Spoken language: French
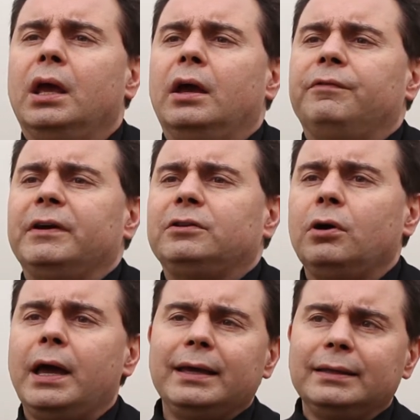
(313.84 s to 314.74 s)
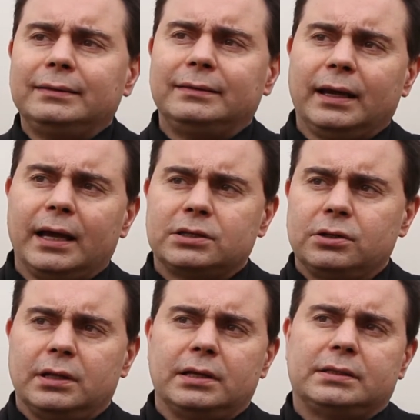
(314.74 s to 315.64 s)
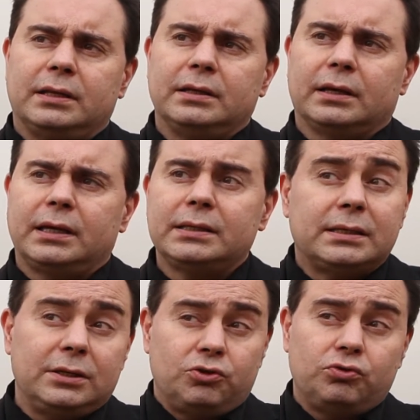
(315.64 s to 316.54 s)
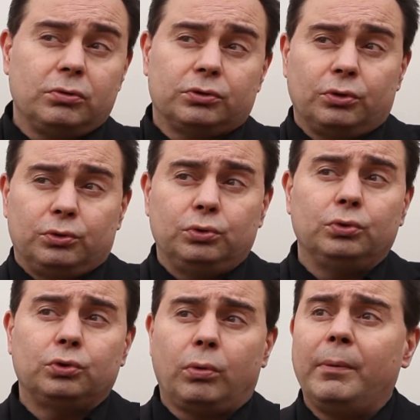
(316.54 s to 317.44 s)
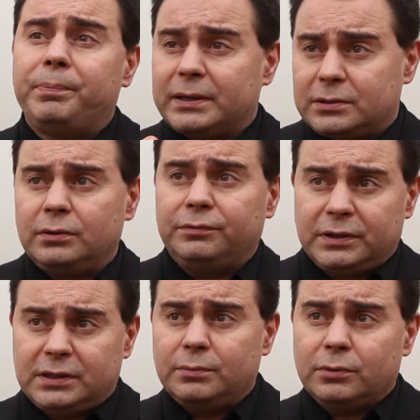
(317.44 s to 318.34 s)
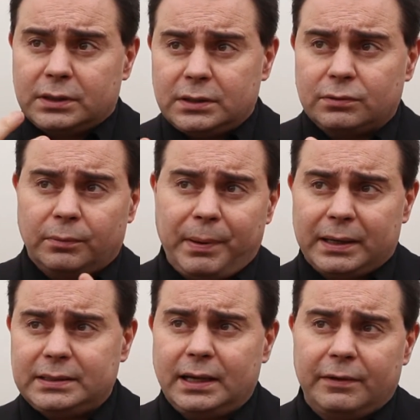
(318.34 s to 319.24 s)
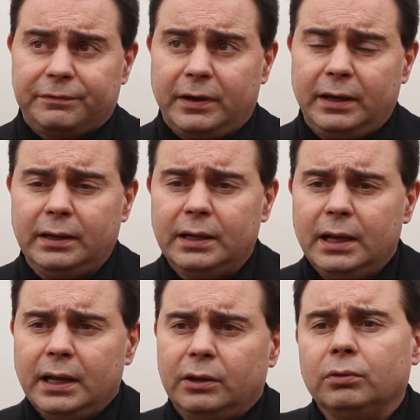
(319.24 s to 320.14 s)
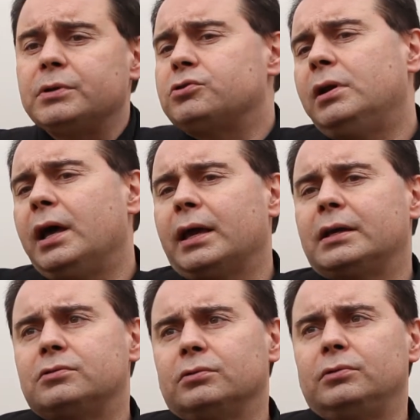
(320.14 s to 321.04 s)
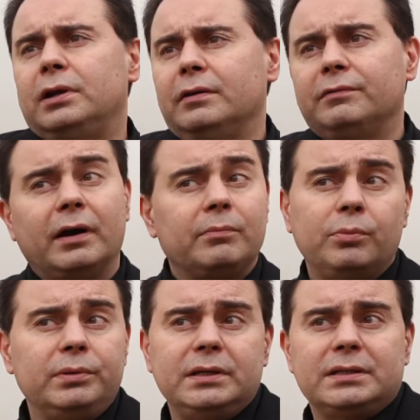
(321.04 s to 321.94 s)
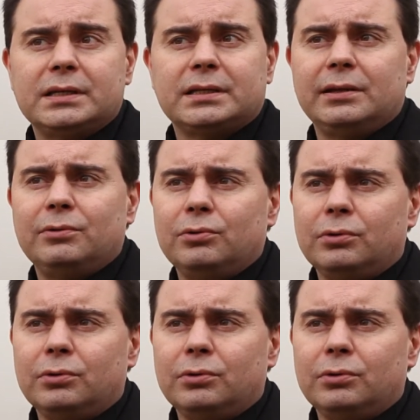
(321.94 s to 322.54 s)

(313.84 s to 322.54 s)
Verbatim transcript: un facteur interactionnel, c'est-à-dire qu'est-ce qui se joue entre deux, trois personnes effectivement qui sont parties à l'affaire, et donc bien sûr la réaction de l'un va mobiliser celle de